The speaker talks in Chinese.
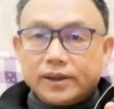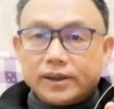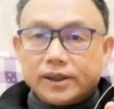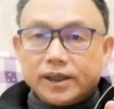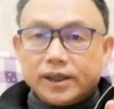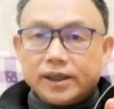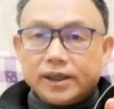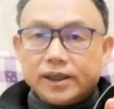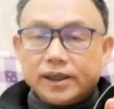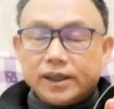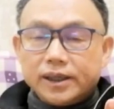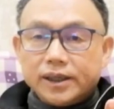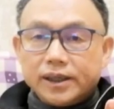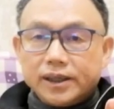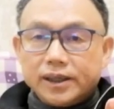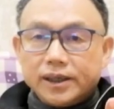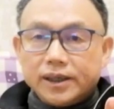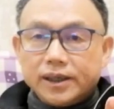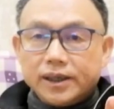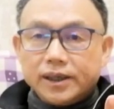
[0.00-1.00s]
的
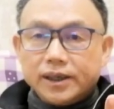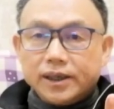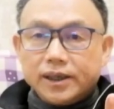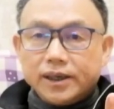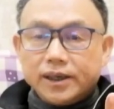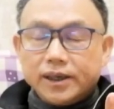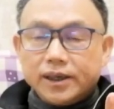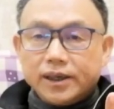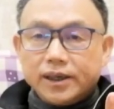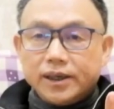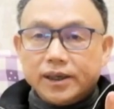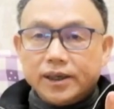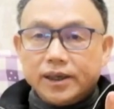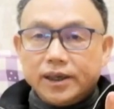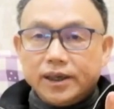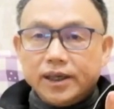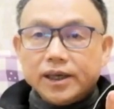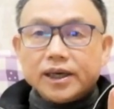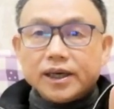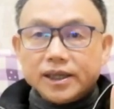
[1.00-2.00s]

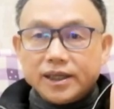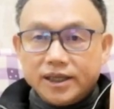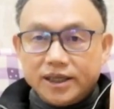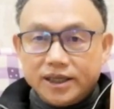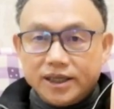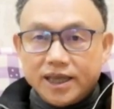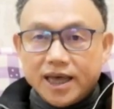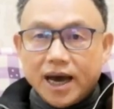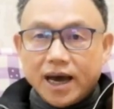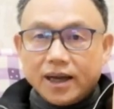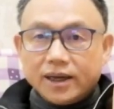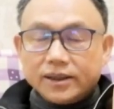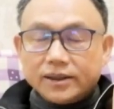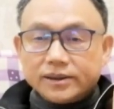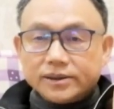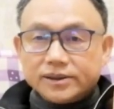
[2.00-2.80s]
一个力量，